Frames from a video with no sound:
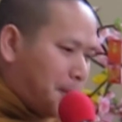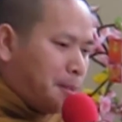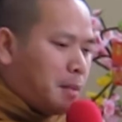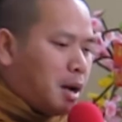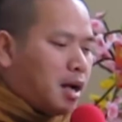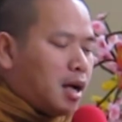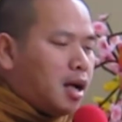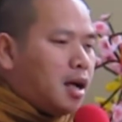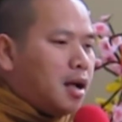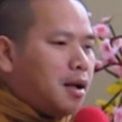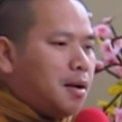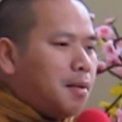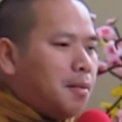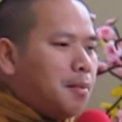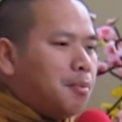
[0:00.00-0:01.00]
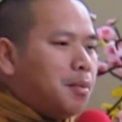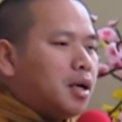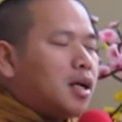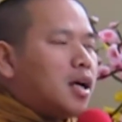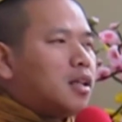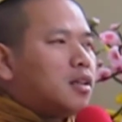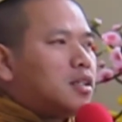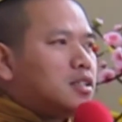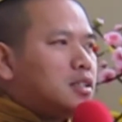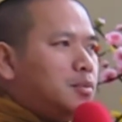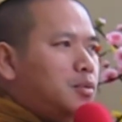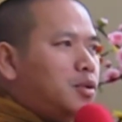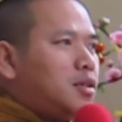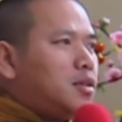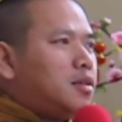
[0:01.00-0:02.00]
maka berkat
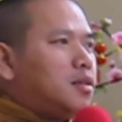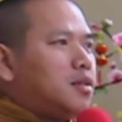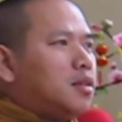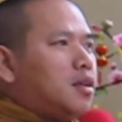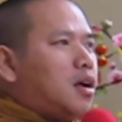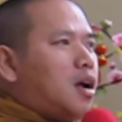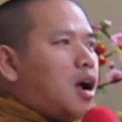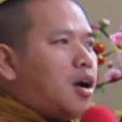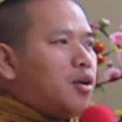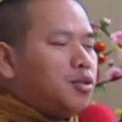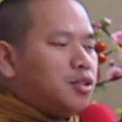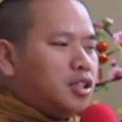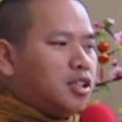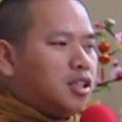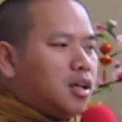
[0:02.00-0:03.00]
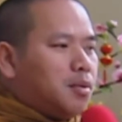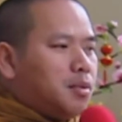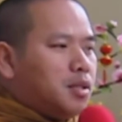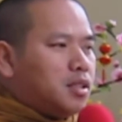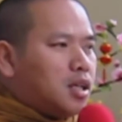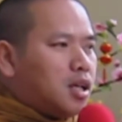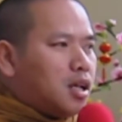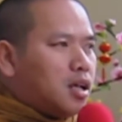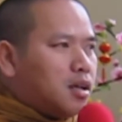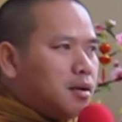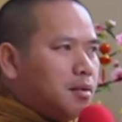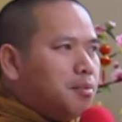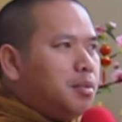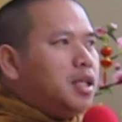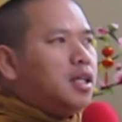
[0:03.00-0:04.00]
tersebut harus kita bisa
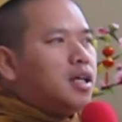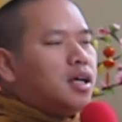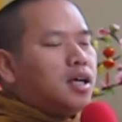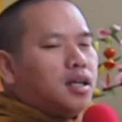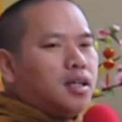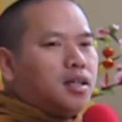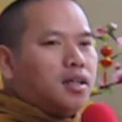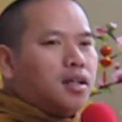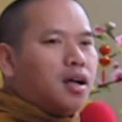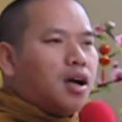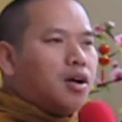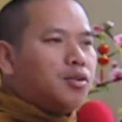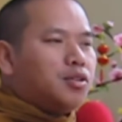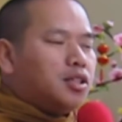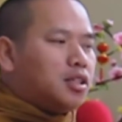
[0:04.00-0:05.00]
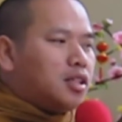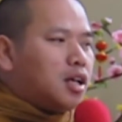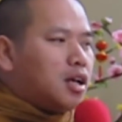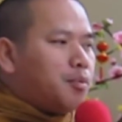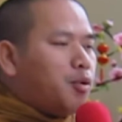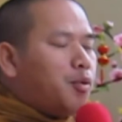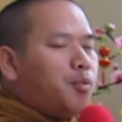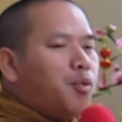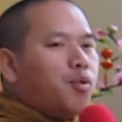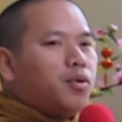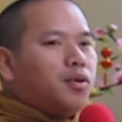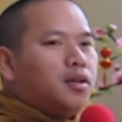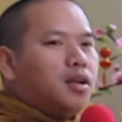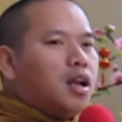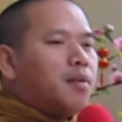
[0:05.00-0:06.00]
bina, harus kita pupuk
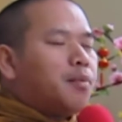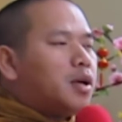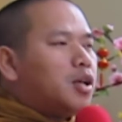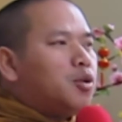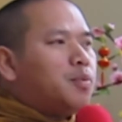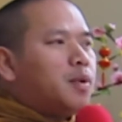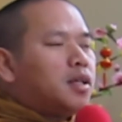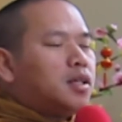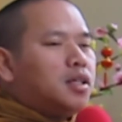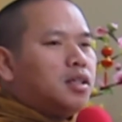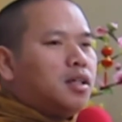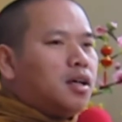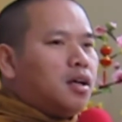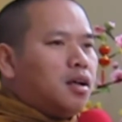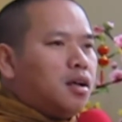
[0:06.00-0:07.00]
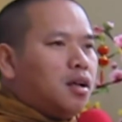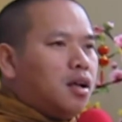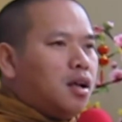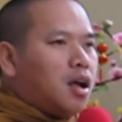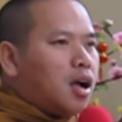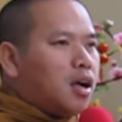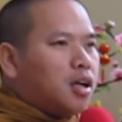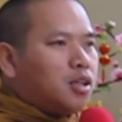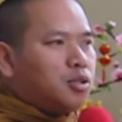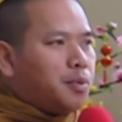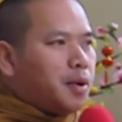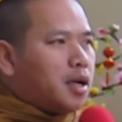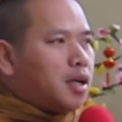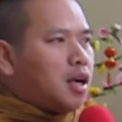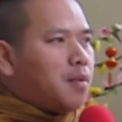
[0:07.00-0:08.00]
dalam kehidupan kita. Agar
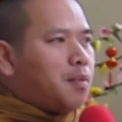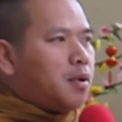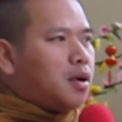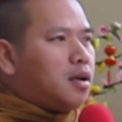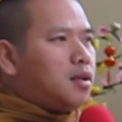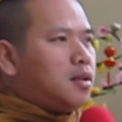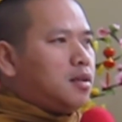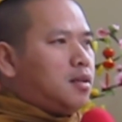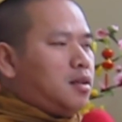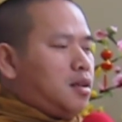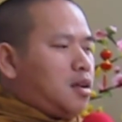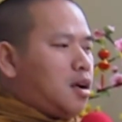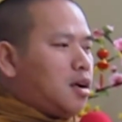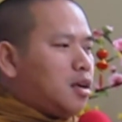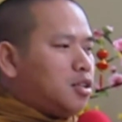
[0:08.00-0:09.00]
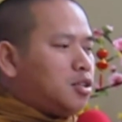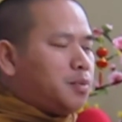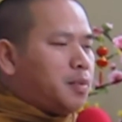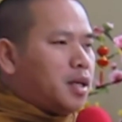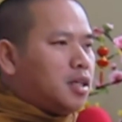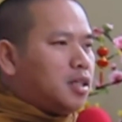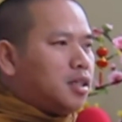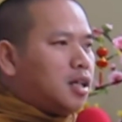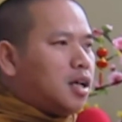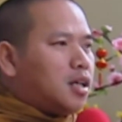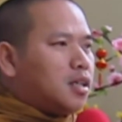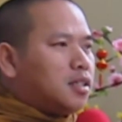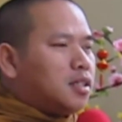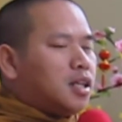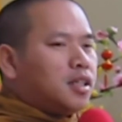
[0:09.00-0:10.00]
supaya kenapa? Agar supaya kita
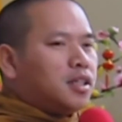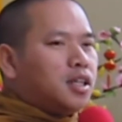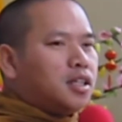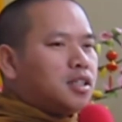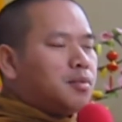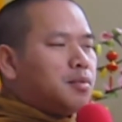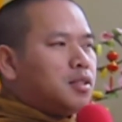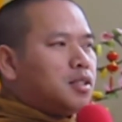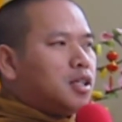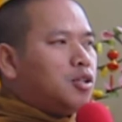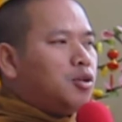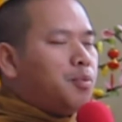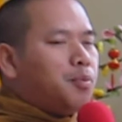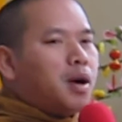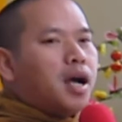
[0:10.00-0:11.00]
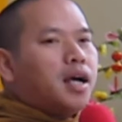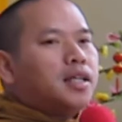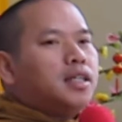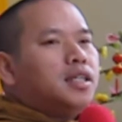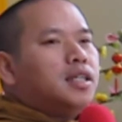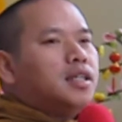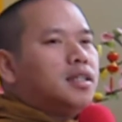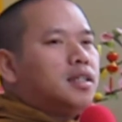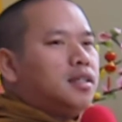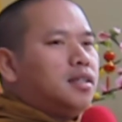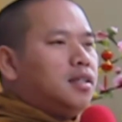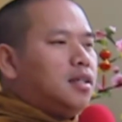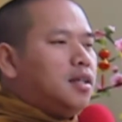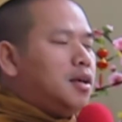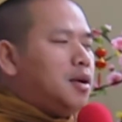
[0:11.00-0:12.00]
senantiasa bisa hidup bahagia.
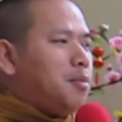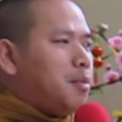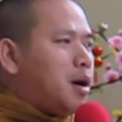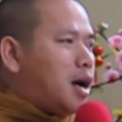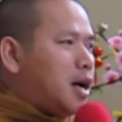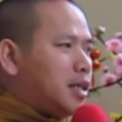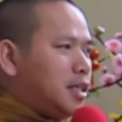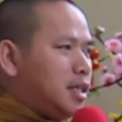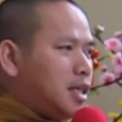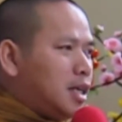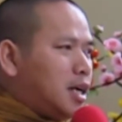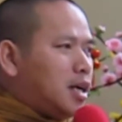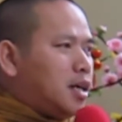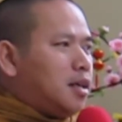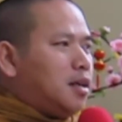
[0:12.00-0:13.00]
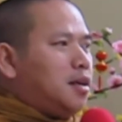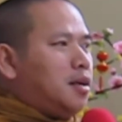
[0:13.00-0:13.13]
Bahagia